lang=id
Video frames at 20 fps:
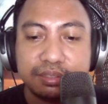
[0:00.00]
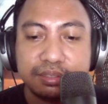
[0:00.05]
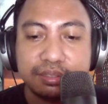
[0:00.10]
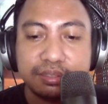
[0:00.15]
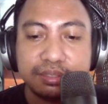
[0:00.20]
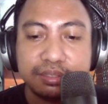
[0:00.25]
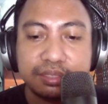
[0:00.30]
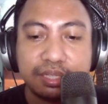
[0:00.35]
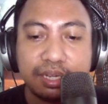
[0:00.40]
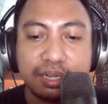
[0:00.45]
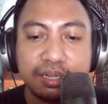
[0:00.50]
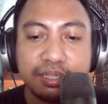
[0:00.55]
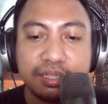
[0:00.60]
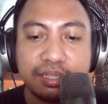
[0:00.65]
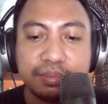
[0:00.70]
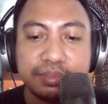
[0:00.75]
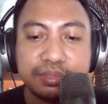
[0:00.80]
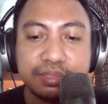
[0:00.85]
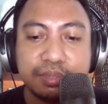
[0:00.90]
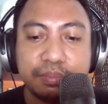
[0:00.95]
Sekarang kita
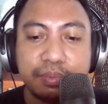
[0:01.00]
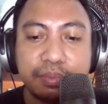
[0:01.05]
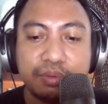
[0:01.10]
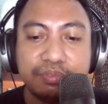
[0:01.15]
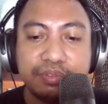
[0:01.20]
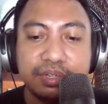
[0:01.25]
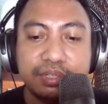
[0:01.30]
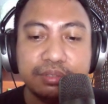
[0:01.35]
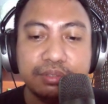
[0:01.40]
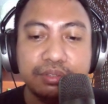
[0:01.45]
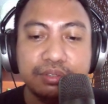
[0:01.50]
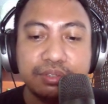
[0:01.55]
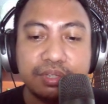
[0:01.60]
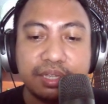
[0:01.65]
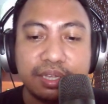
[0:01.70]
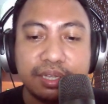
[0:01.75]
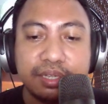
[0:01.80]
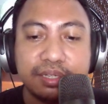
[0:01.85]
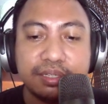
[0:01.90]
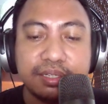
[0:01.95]
masuk ke profil dulu
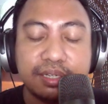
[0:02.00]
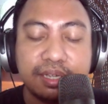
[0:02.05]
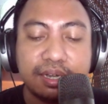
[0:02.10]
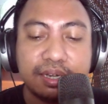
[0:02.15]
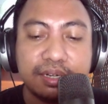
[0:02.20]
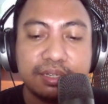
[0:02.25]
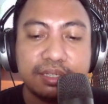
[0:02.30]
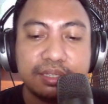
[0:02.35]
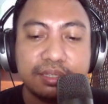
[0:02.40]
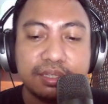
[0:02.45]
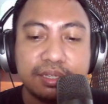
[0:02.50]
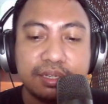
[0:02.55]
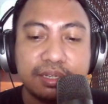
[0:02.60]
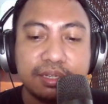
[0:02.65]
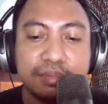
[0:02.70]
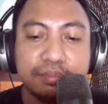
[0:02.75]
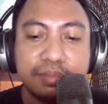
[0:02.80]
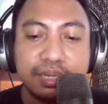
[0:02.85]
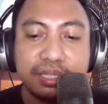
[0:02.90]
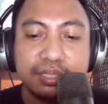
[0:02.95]
ya, karena kita
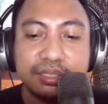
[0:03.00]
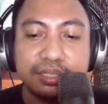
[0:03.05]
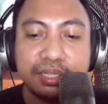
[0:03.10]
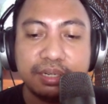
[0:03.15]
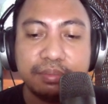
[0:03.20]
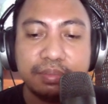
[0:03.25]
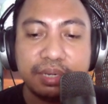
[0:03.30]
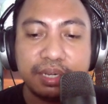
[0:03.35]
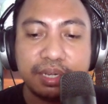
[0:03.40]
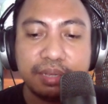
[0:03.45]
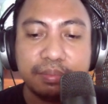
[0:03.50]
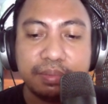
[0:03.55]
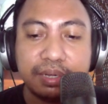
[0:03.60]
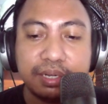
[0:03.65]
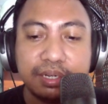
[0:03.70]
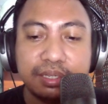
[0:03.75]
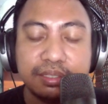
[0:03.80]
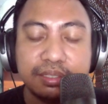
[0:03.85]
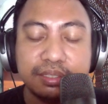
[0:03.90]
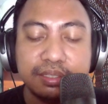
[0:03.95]
akan belajar
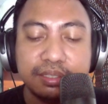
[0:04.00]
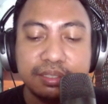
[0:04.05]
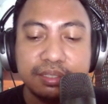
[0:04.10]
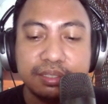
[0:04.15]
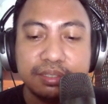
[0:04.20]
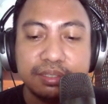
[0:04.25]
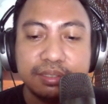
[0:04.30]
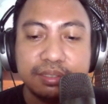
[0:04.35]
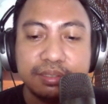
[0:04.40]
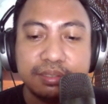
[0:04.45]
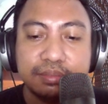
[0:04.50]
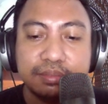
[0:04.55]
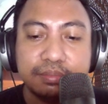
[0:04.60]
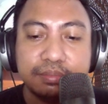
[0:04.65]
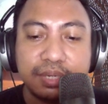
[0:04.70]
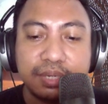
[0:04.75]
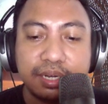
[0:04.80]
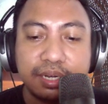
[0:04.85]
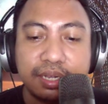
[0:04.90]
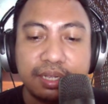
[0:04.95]
bagaimana
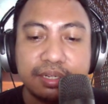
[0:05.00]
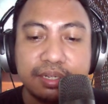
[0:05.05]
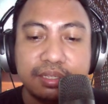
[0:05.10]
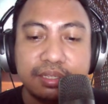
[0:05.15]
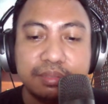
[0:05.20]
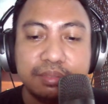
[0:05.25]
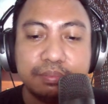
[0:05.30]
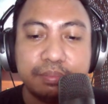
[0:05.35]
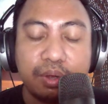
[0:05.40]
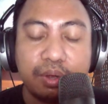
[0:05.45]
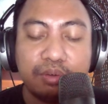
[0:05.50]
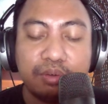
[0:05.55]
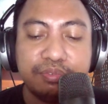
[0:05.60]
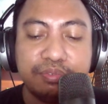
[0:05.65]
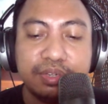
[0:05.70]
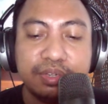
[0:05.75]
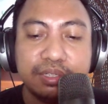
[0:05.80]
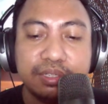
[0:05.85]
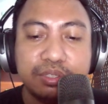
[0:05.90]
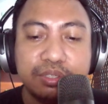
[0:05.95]
mengedit
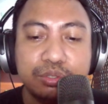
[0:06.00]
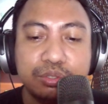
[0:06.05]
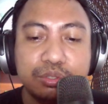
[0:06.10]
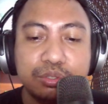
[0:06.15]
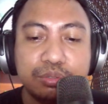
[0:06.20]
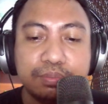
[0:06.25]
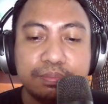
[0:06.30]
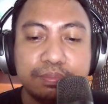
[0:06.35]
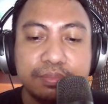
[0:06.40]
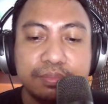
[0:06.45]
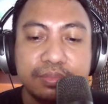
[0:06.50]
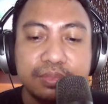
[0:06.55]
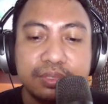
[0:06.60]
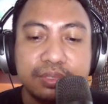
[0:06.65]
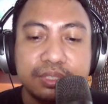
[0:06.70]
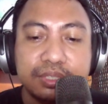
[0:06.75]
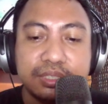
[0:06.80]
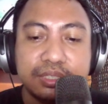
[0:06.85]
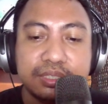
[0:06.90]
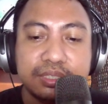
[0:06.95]
profil YouTube.
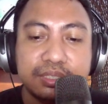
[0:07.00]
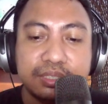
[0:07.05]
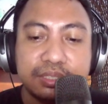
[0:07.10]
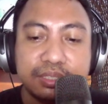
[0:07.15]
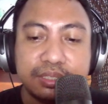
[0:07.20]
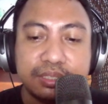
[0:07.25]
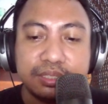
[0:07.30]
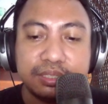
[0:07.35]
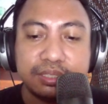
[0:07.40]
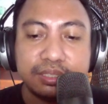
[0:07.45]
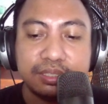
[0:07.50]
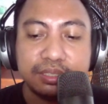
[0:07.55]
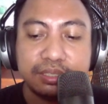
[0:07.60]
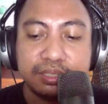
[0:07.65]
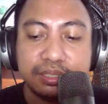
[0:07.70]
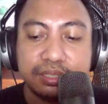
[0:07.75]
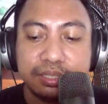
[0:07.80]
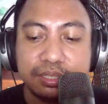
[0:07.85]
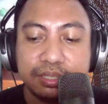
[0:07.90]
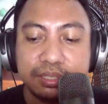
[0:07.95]
Nah,
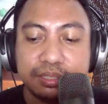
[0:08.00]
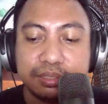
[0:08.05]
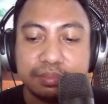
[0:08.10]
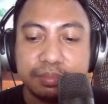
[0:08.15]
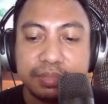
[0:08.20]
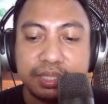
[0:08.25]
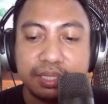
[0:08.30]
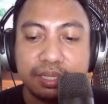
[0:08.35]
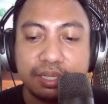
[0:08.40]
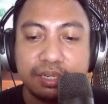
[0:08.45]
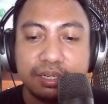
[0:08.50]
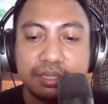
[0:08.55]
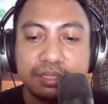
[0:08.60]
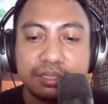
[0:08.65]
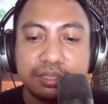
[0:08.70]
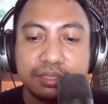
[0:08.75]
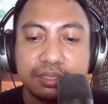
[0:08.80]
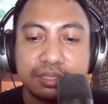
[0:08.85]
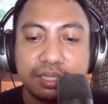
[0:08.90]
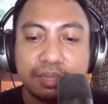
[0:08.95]
jadi sebentar
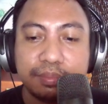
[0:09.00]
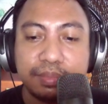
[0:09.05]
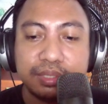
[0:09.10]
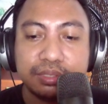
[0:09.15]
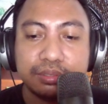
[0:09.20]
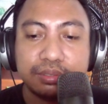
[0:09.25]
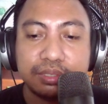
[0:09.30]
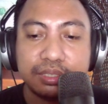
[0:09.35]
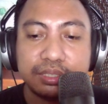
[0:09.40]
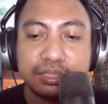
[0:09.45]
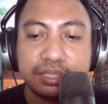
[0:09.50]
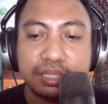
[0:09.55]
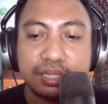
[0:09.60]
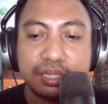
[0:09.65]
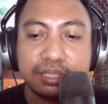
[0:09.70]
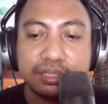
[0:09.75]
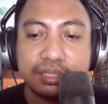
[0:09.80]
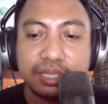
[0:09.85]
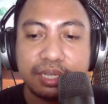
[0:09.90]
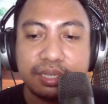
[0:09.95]
saya masuk ke
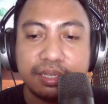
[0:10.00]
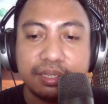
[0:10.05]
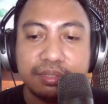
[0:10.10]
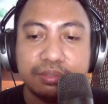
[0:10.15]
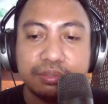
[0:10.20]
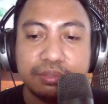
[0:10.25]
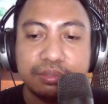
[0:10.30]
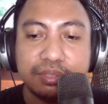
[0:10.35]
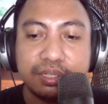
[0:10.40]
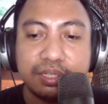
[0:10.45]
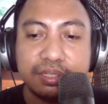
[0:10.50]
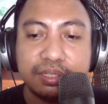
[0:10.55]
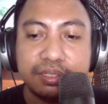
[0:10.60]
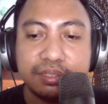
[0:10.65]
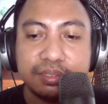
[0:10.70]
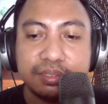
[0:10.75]
channel saya dulu ya.